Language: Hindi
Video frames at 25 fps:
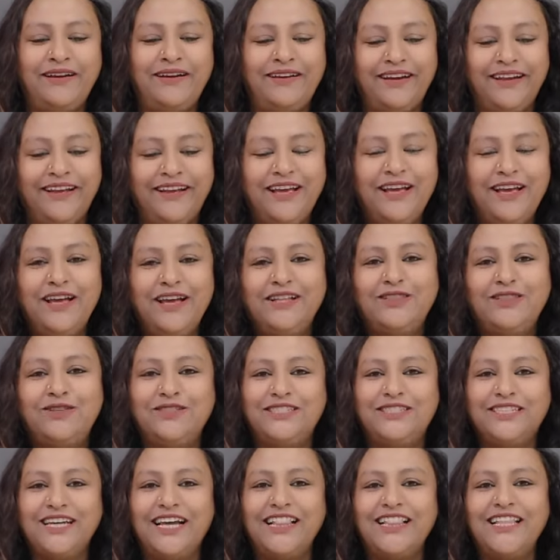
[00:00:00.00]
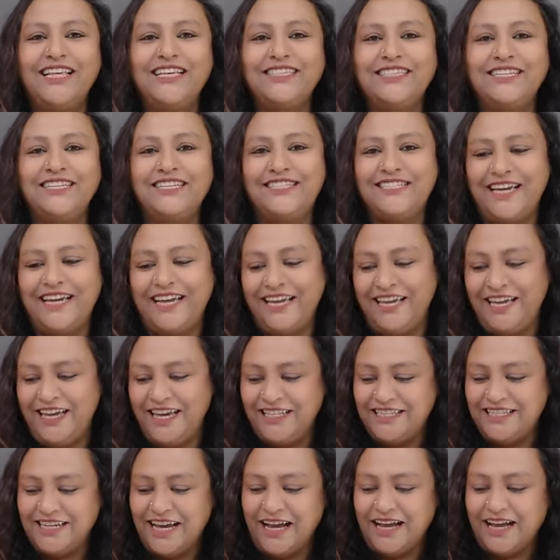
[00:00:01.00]
तो जल्दी से जाइए जा
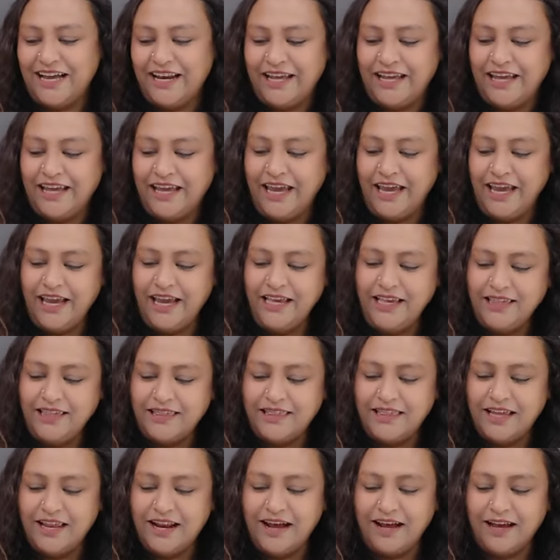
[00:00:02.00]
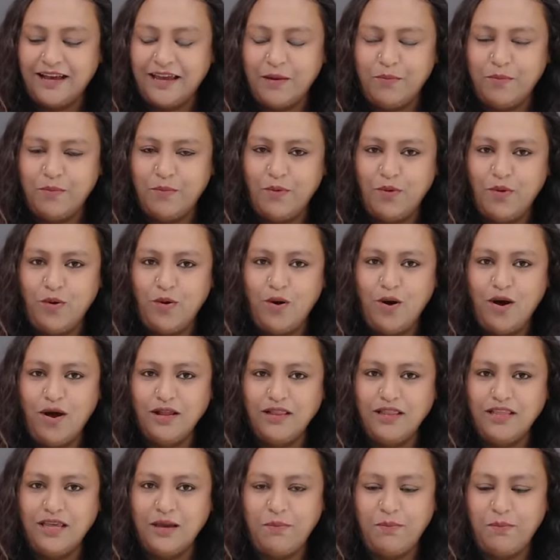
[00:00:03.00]
कर के इस तरह के बहुत ही
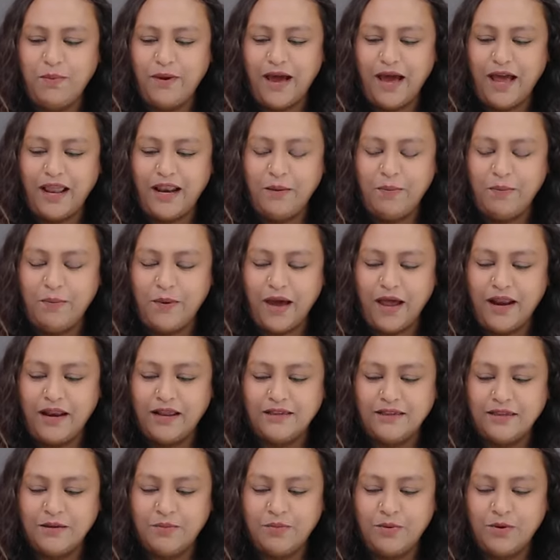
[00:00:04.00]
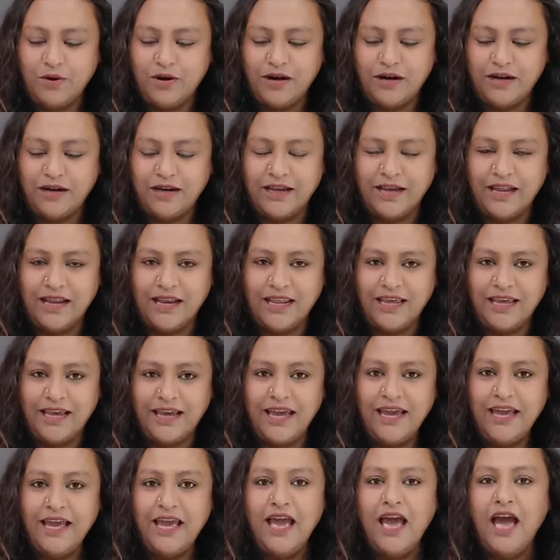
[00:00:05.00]
प्यारे प्यारे से प्रोडक्ट के लिए
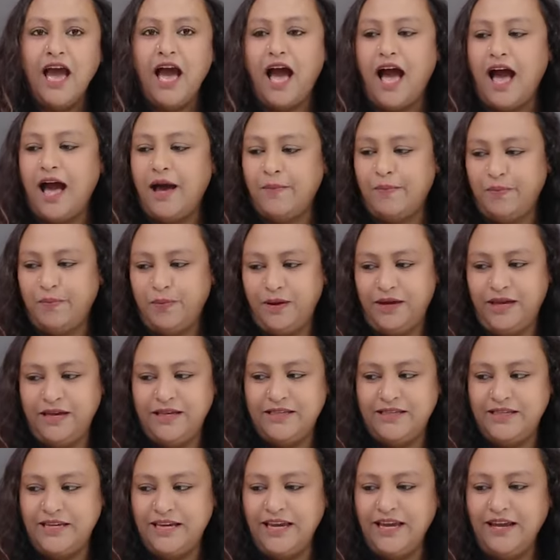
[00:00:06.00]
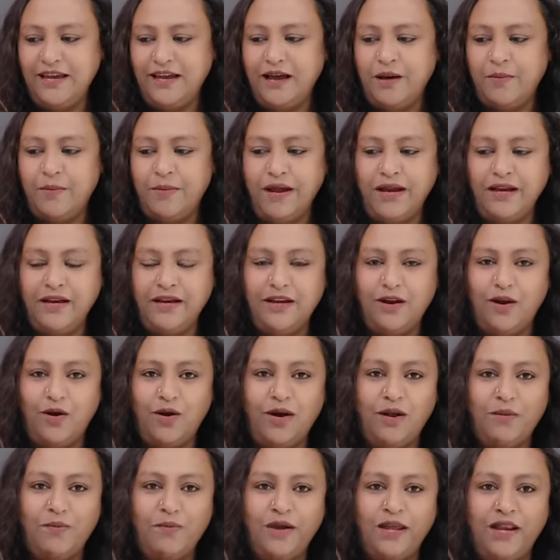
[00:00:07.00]
आप कीजिए कमेंट और मेरे
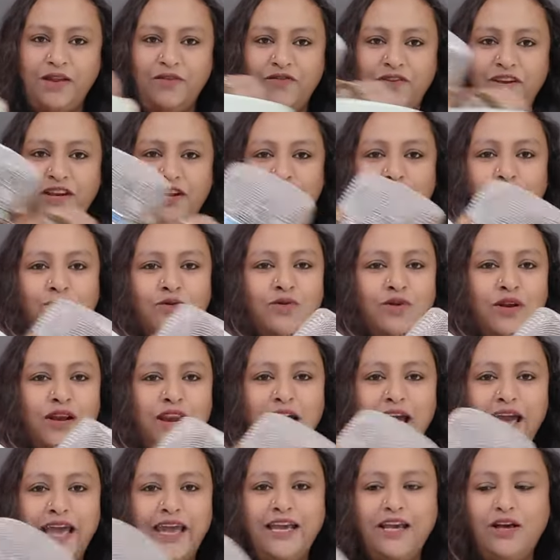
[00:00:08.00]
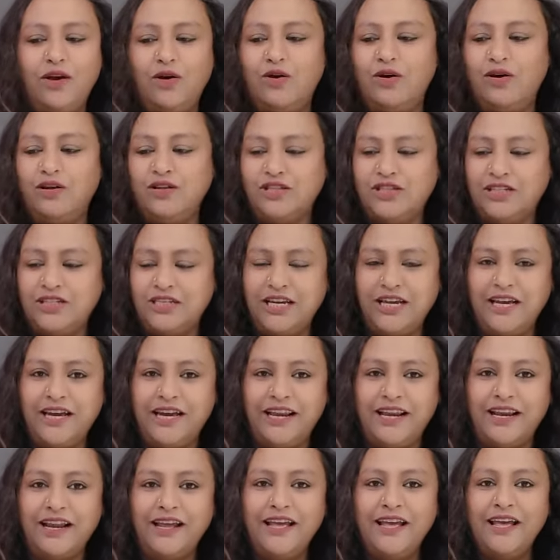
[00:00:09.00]
वीडियो को लाइक और शेयर
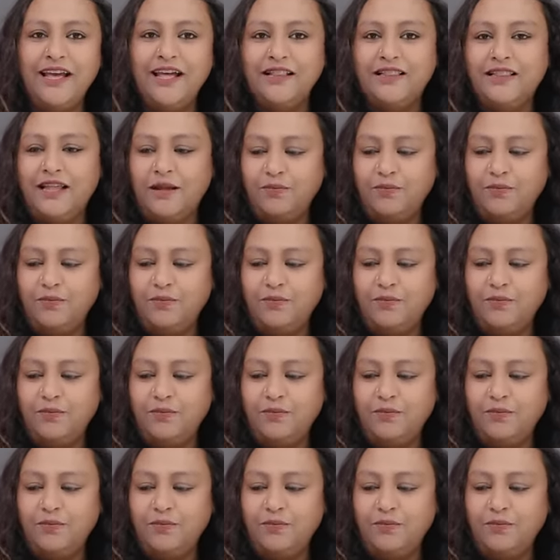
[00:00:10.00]
तब तक के